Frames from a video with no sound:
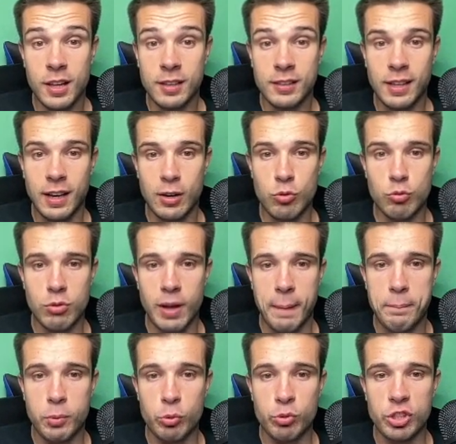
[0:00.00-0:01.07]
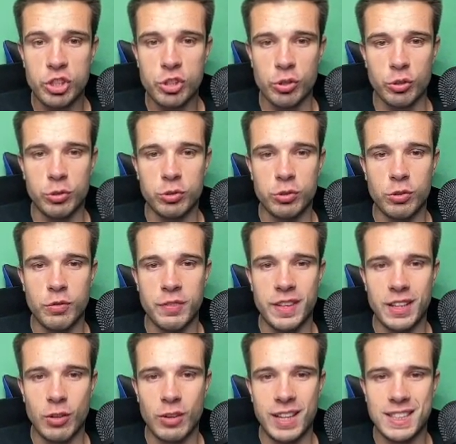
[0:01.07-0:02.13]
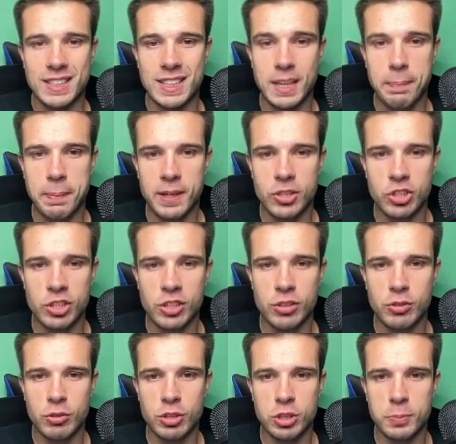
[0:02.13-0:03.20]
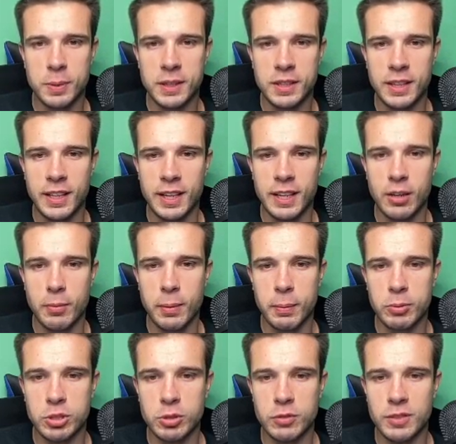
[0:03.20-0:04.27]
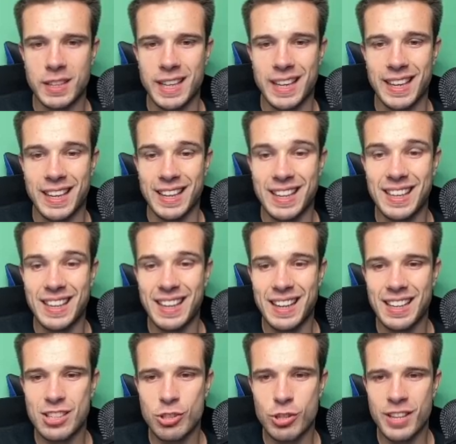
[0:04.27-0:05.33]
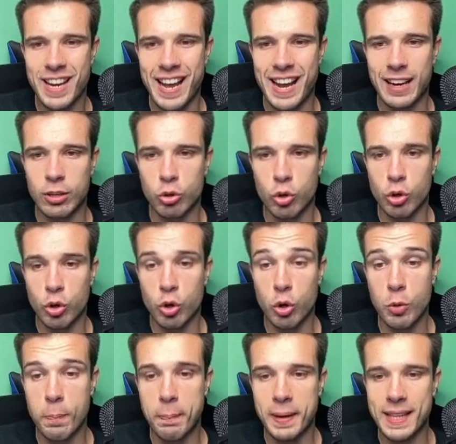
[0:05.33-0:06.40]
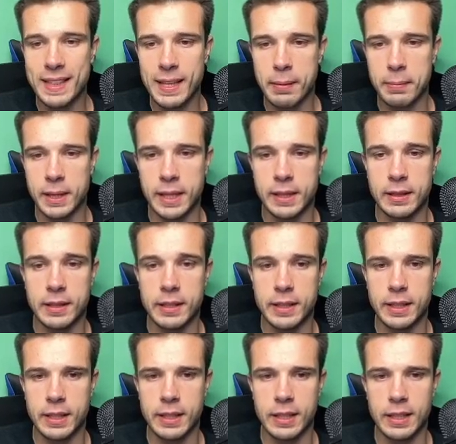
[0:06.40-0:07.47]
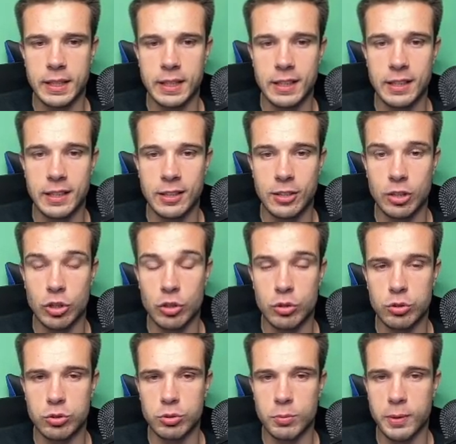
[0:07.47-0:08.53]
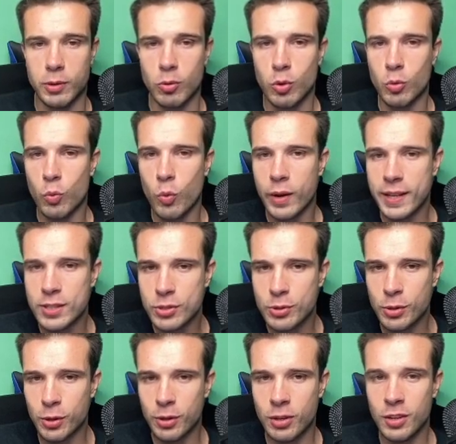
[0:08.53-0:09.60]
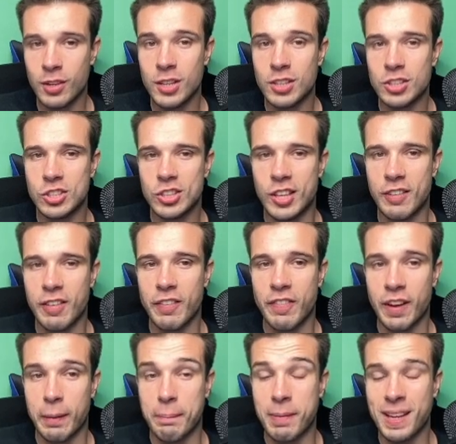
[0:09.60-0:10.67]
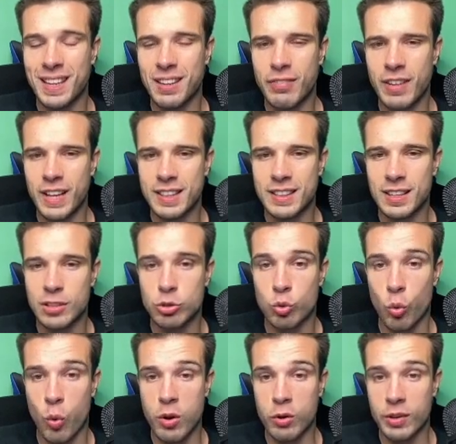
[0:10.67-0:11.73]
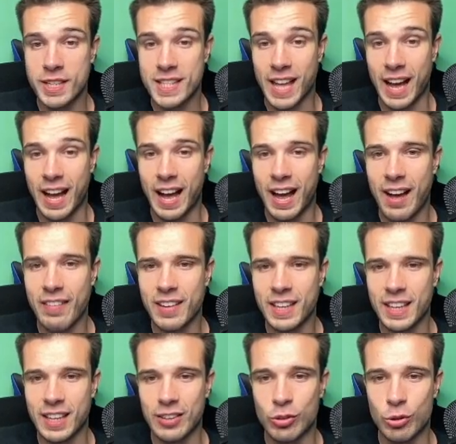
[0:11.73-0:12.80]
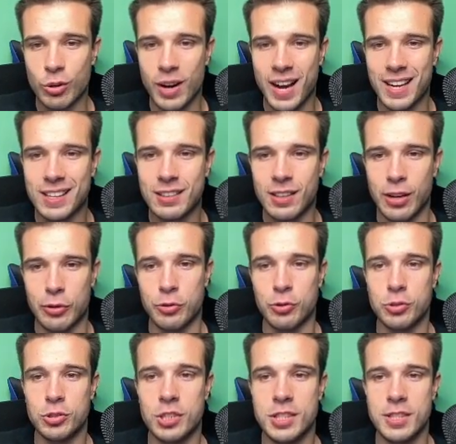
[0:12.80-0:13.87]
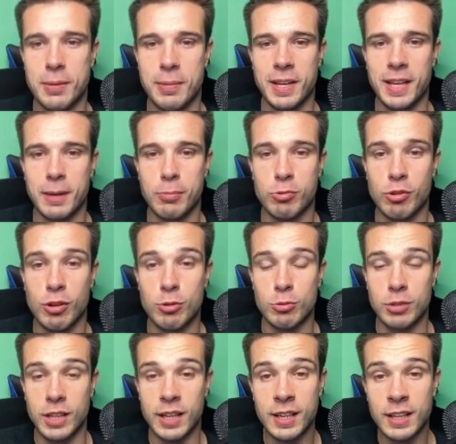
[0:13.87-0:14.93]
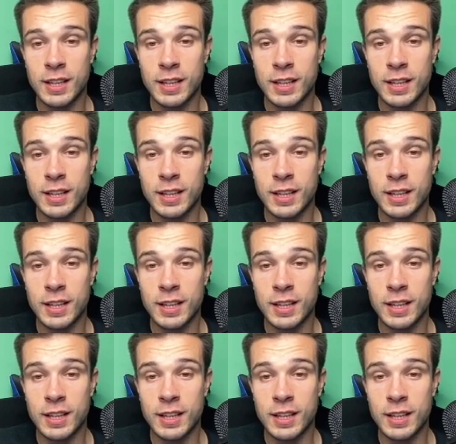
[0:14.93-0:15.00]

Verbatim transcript: Terra Luna più 18,6% rispetto a ieri come possiamo vedere, il resto delle altcoin completamente in rosso per cui questo ci deve far ben riflettere su quello che sta avvenendo all'interno dell'ecosistema di criptovalute